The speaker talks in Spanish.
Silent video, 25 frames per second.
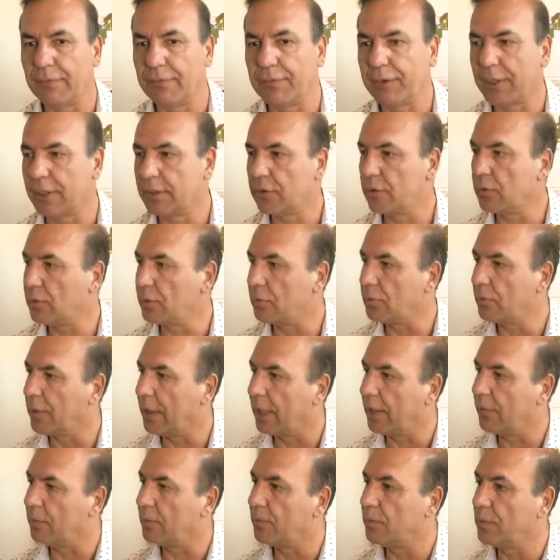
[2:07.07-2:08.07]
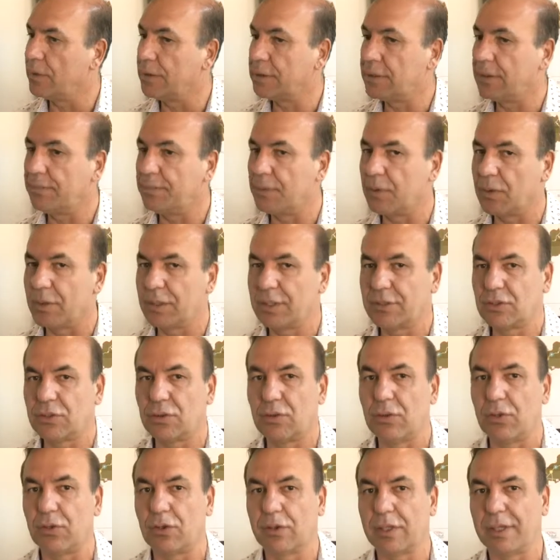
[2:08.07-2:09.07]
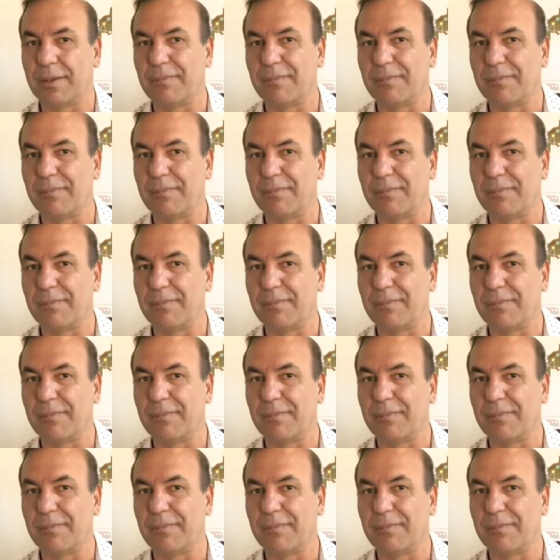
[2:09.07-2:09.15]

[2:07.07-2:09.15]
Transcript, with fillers: infraestructura en los municipios que son los